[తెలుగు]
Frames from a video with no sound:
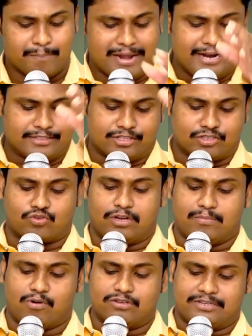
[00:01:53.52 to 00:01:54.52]
ప్లేట్
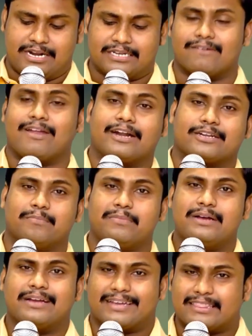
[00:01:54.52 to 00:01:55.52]
తీసుకొని భోజనానికి వెళ్ళటం
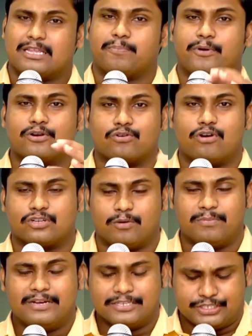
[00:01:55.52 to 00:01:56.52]
కింద పడుకోవటం
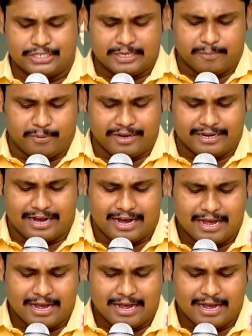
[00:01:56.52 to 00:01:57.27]
చినిగిపోయిన